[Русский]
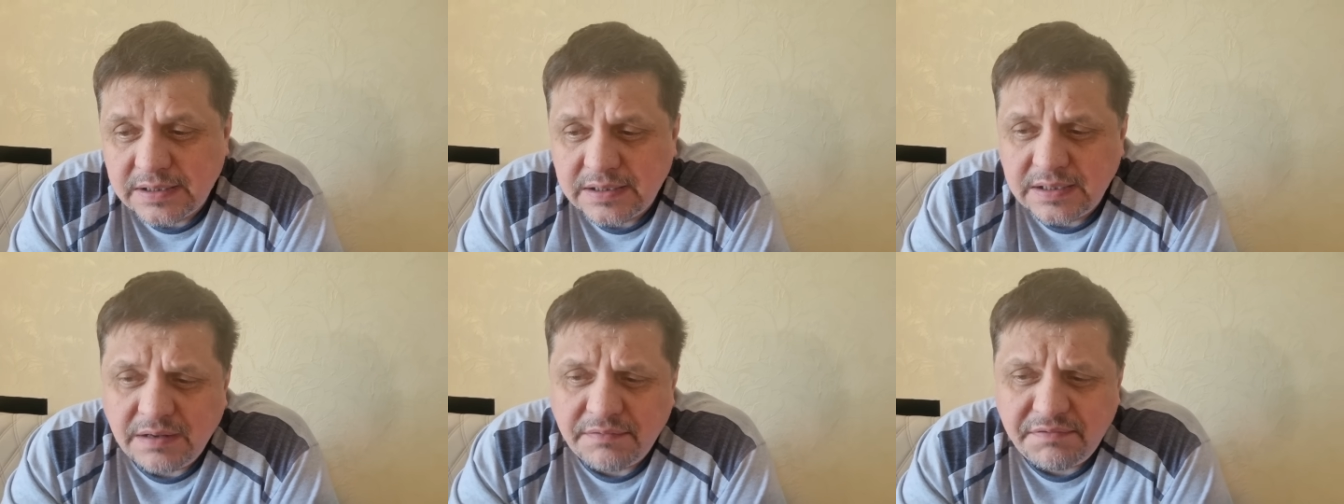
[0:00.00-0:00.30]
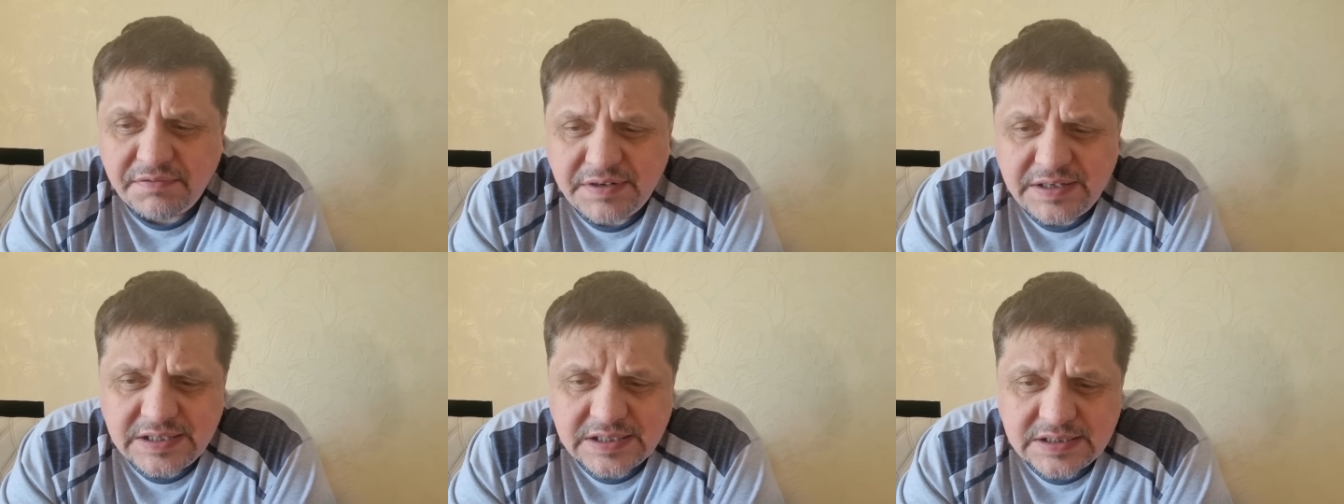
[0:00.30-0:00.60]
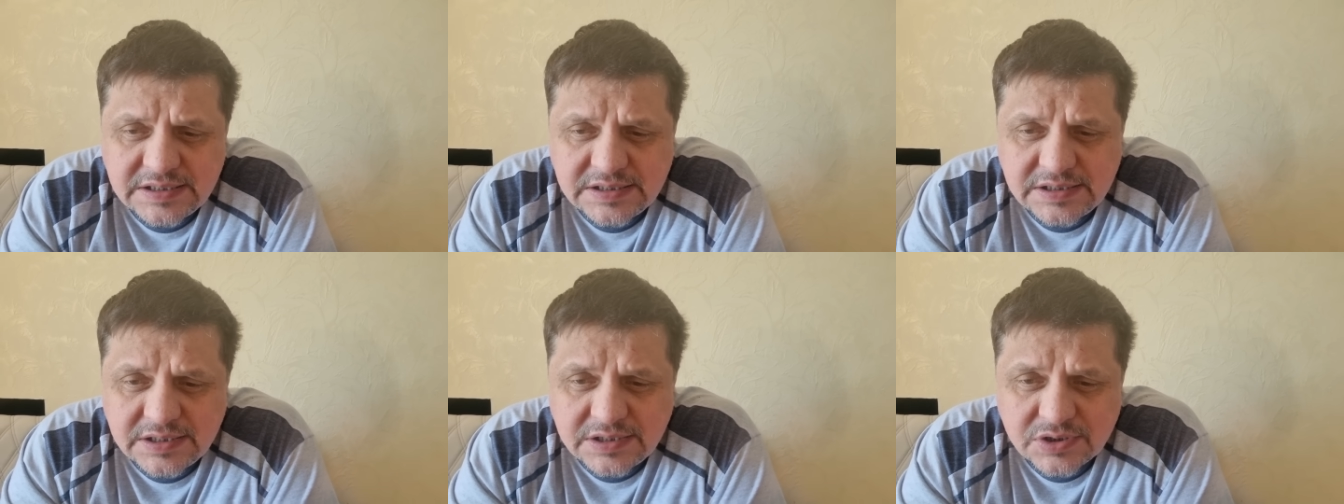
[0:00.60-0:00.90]
На
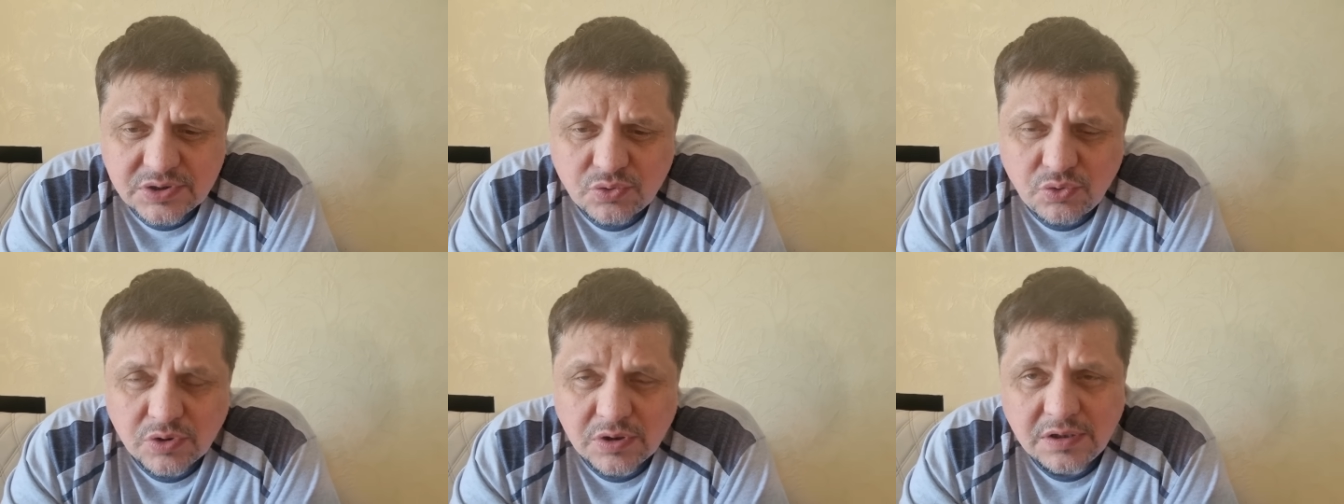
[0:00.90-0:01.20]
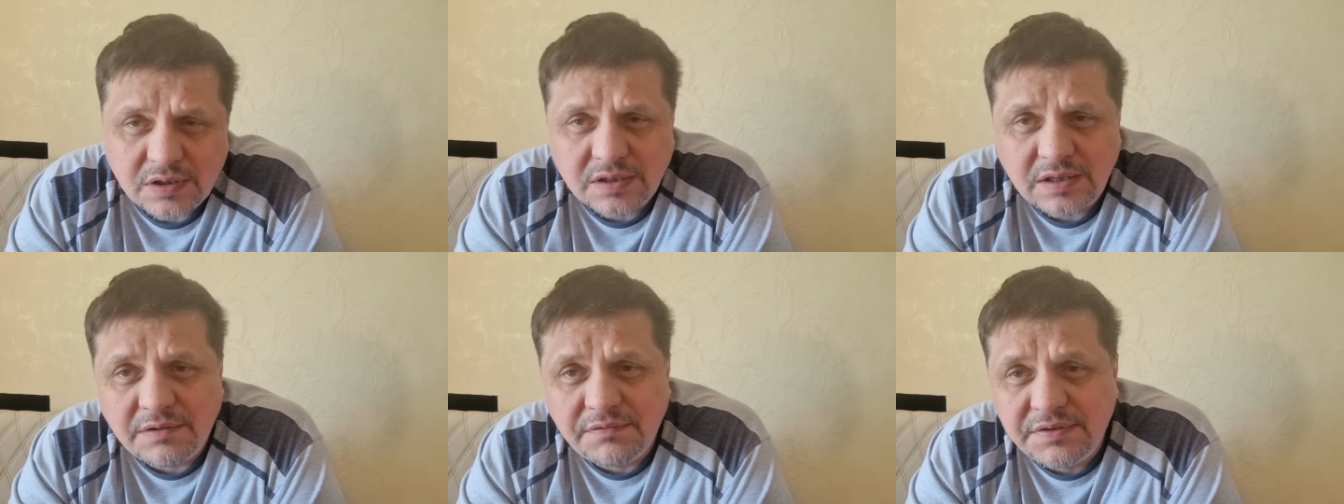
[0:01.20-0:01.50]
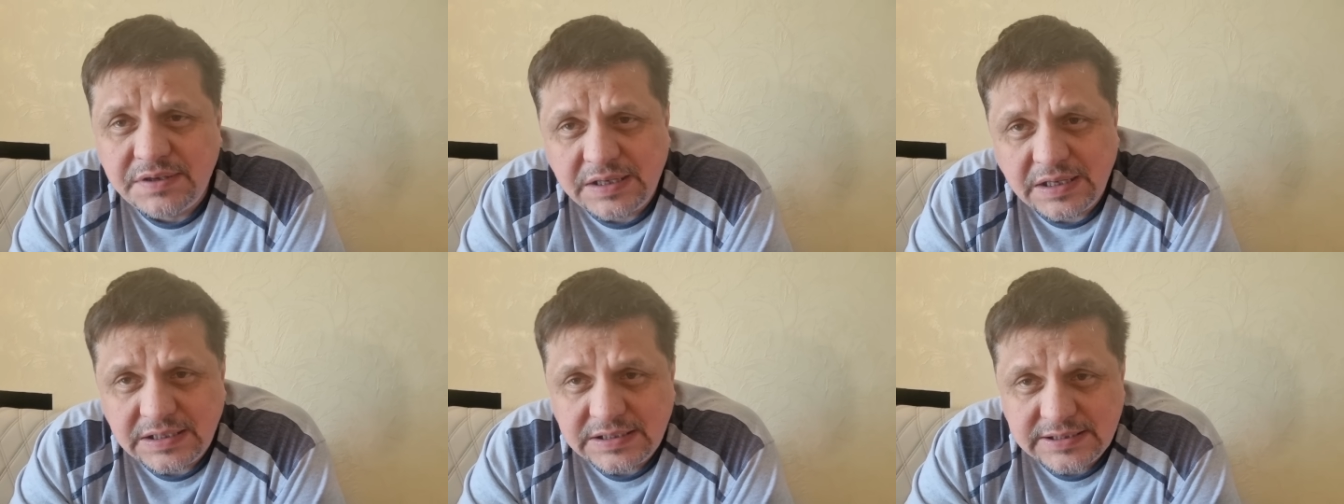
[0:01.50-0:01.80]
выезде из города, на
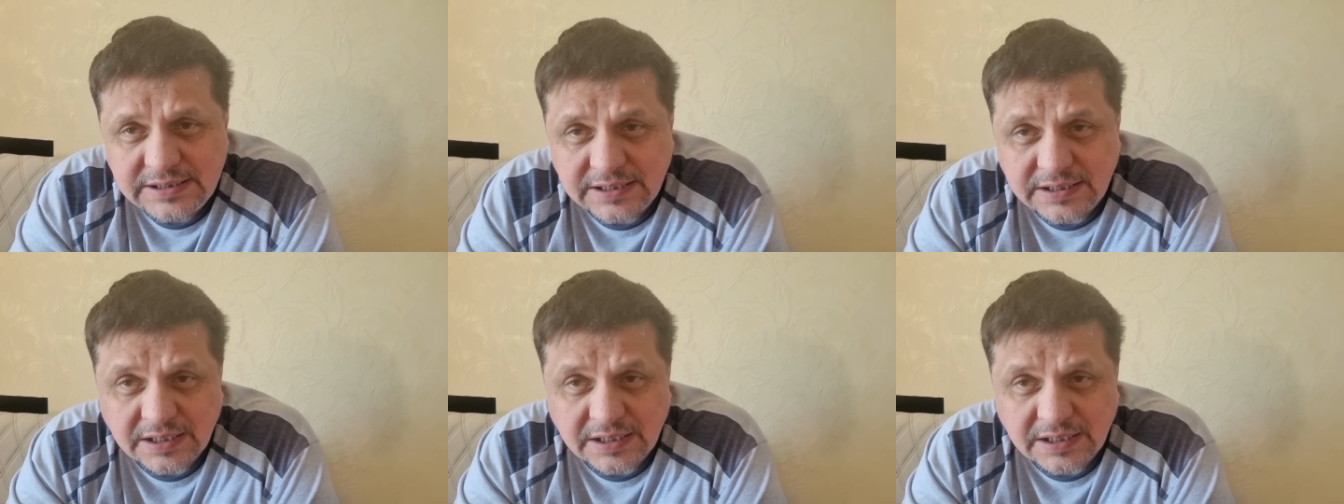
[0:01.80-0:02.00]
въезде,